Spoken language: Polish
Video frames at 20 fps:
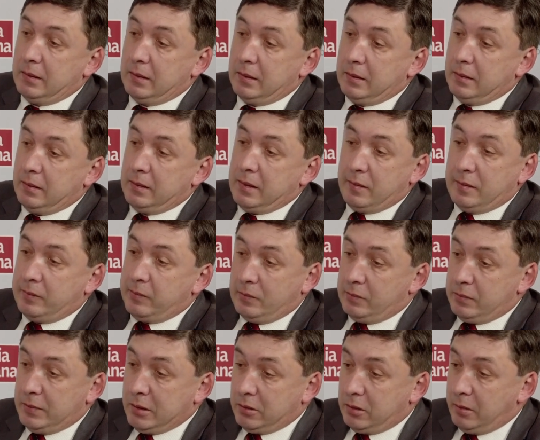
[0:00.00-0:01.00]
Y, nie
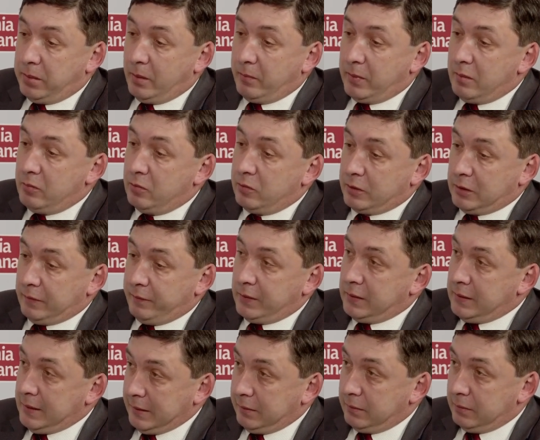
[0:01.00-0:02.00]
rozwiązuje to problemu
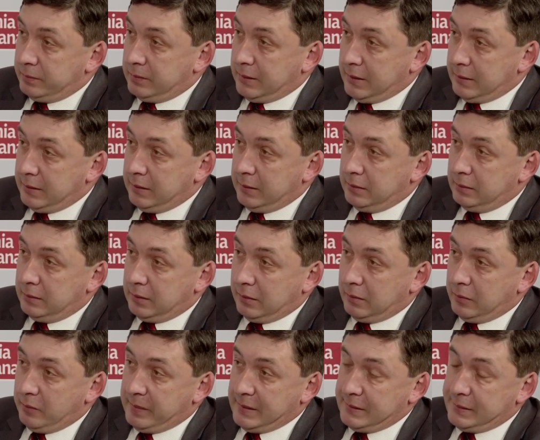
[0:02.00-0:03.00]
zdrowotnego wtedy
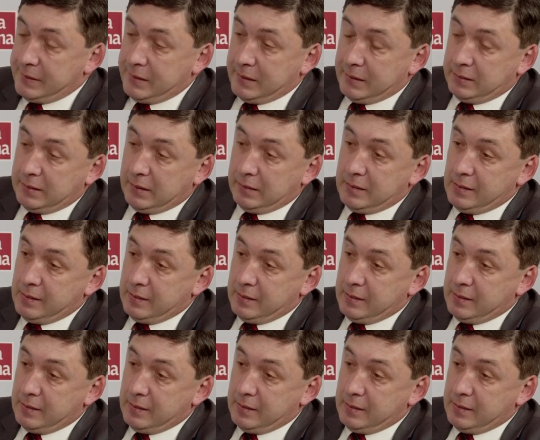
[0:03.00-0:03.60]
tego pacjenta,